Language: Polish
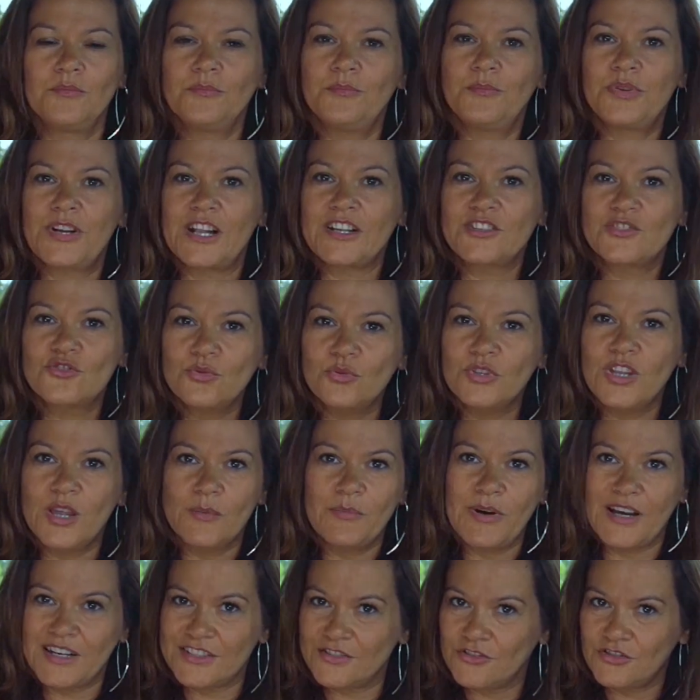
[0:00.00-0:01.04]

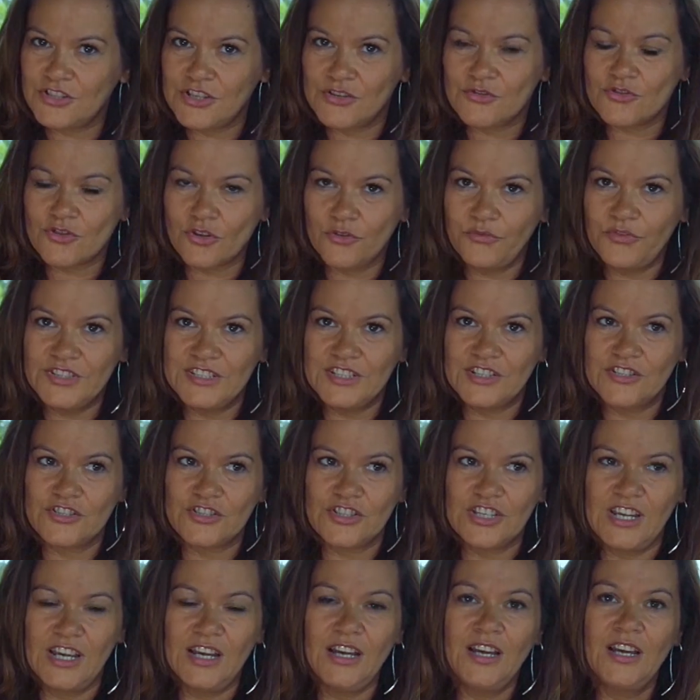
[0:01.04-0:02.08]
pracuje bardzo ciężko
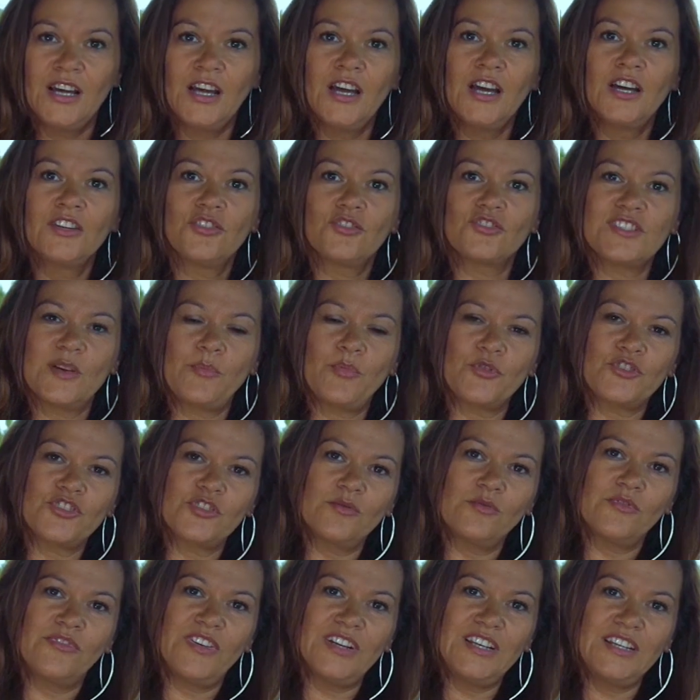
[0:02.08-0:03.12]
fizycznie, to
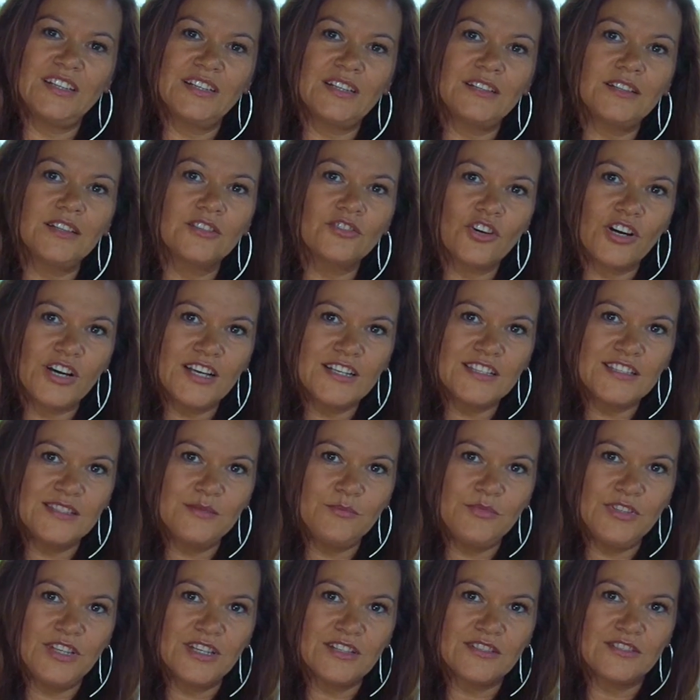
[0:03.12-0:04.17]
zapotrzebowanie na ten
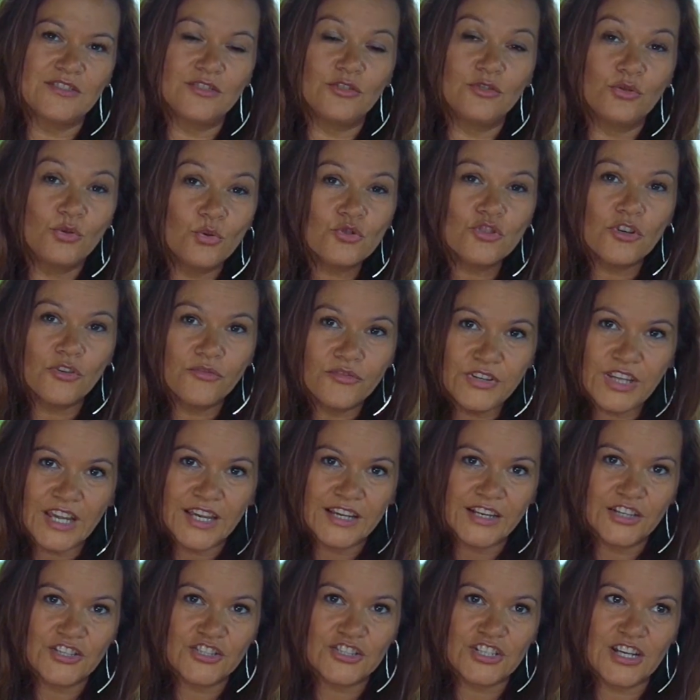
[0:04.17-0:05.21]
koenzym jest dużo
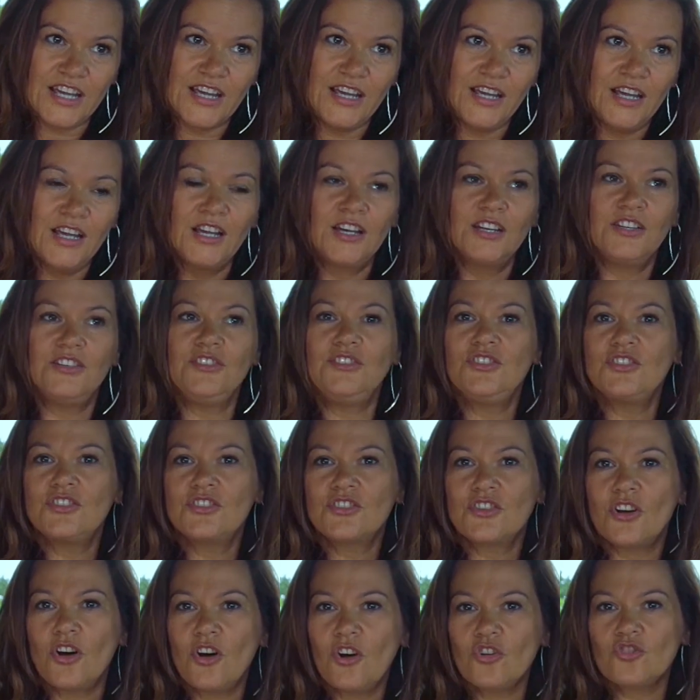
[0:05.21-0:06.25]
większe
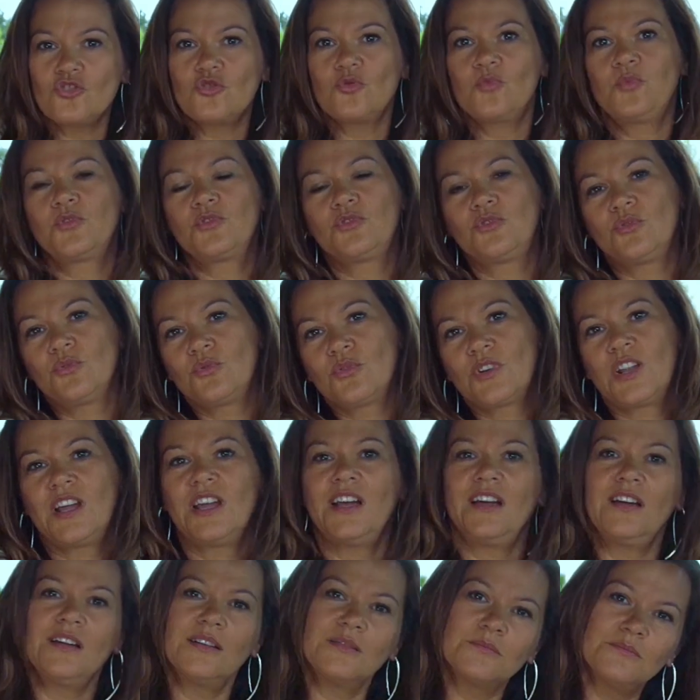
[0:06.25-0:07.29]
niż osób,
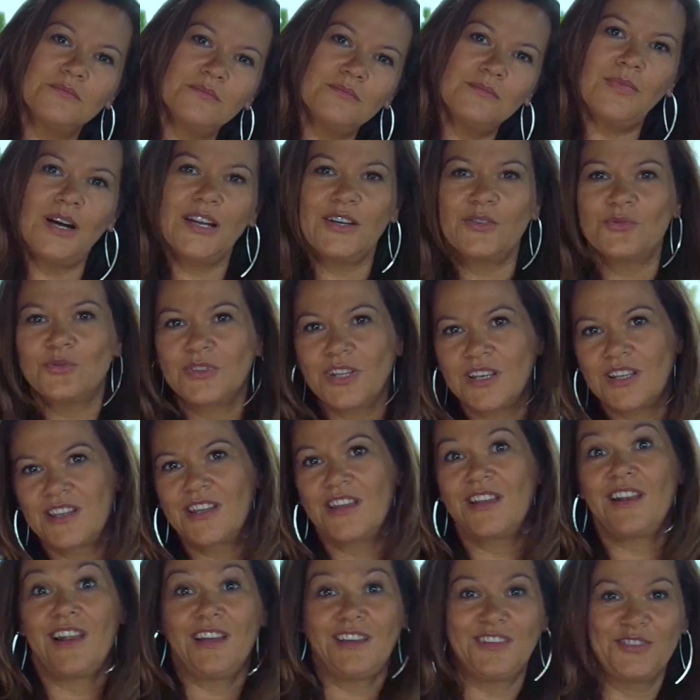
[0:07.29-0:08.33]
które mają
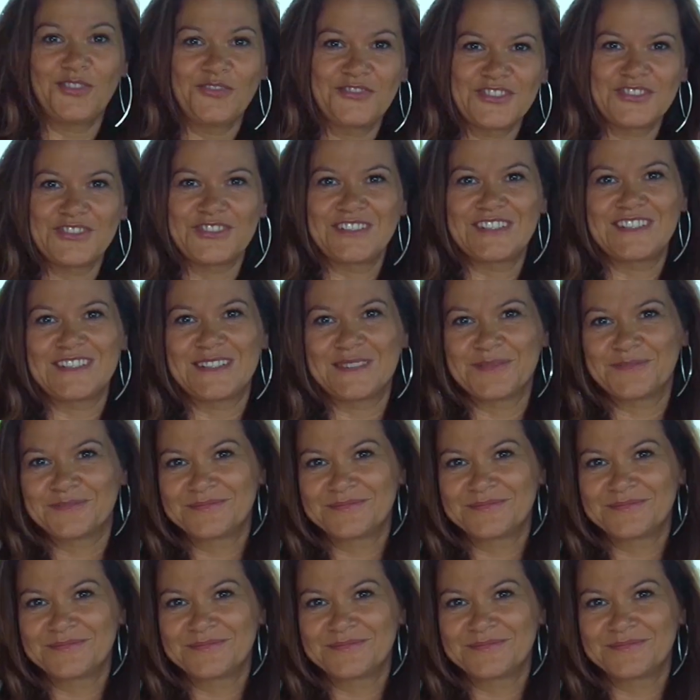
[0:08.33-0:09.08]
takie lajtowe życie.